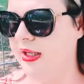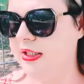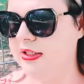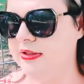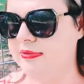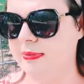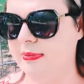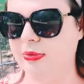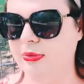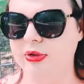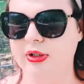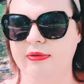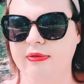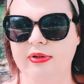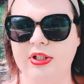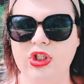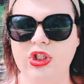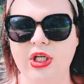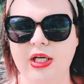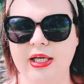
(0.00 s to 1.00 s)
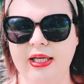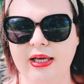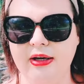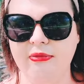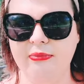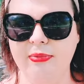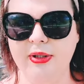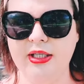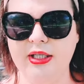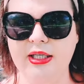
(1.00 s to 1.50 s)
свободного жилья
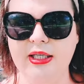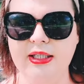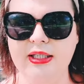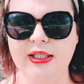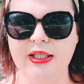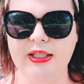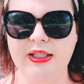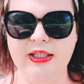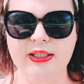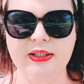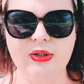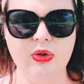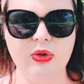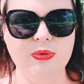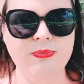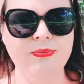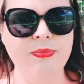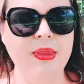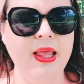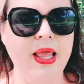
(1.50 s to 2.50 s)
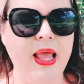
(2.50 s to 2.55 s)
в Берлине нету,